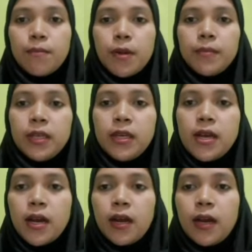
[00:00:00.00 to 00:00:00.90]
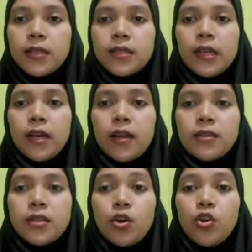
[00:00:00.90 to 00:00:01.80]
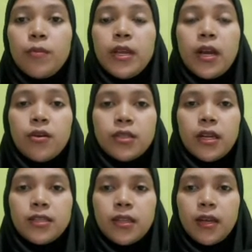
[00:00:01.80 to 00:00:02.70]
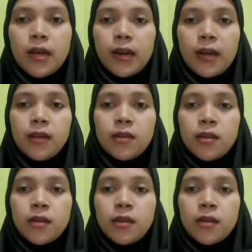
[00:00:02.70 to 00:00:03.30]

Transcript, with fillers: bab 3 ASEAN dan krisis ekonomi di kawasan Asia Tenggara,